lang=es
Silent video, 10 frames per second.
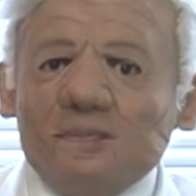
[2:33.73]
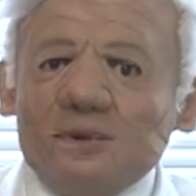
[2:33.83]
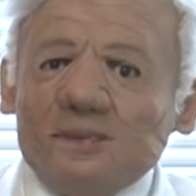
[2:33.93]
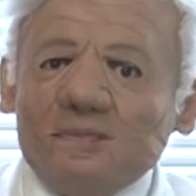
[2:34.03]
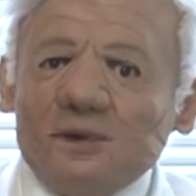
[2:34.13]

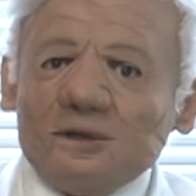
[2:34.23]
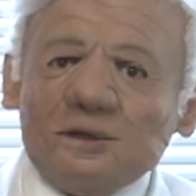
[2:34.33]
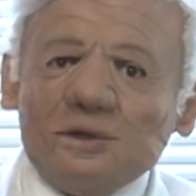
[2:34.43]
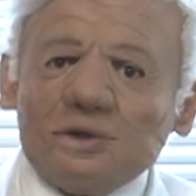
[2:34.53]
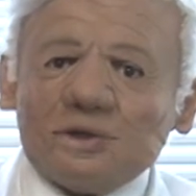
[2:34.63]

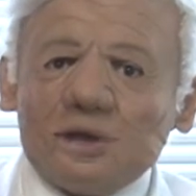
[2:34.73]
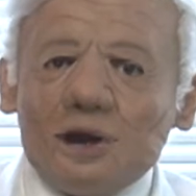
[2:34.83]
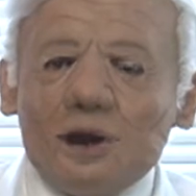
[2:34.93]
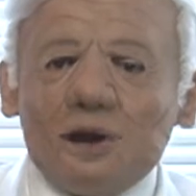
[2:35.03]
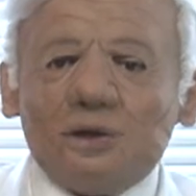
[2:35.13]
Bienvenidos
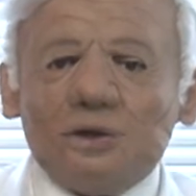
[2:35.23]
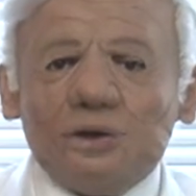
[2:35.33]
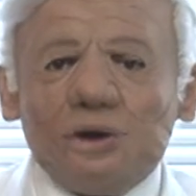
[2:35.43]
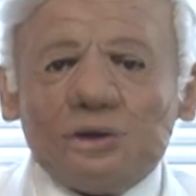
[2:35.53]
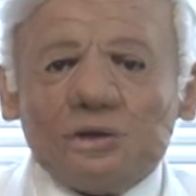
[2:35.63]
a
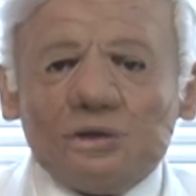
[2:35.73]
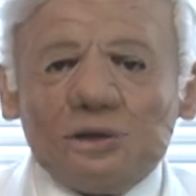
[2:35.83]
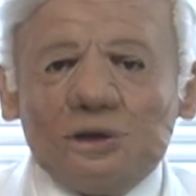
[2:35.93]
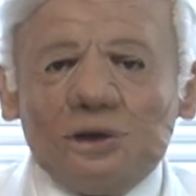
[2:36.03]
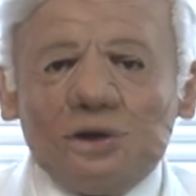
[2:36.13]

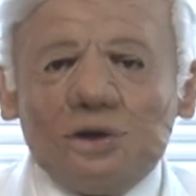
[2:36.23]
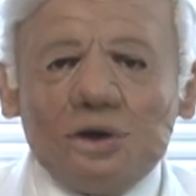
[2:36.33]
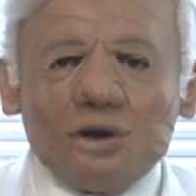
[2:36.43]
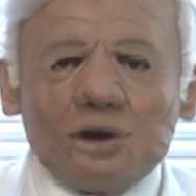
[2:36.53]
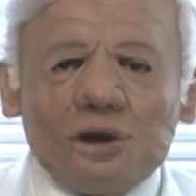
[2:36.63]
Noti
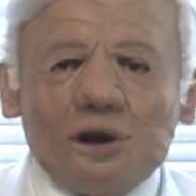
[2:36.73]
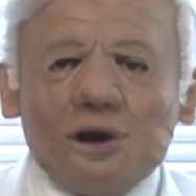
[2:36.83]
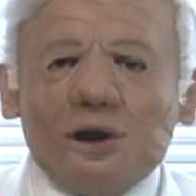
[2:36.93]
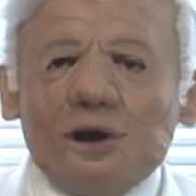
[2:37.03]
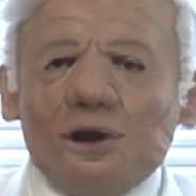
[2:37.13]
Jorge
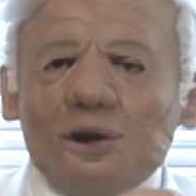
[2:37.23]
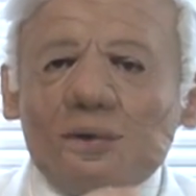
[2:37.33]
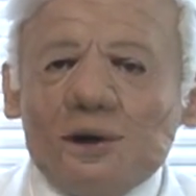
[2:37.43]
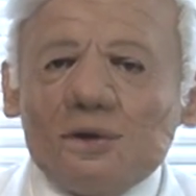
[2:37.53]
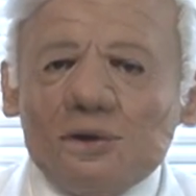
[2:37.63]

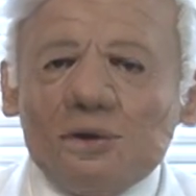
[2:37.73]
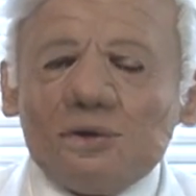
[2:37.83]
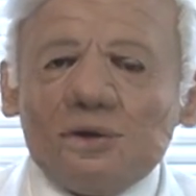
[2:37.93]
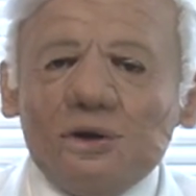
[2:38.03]
Barón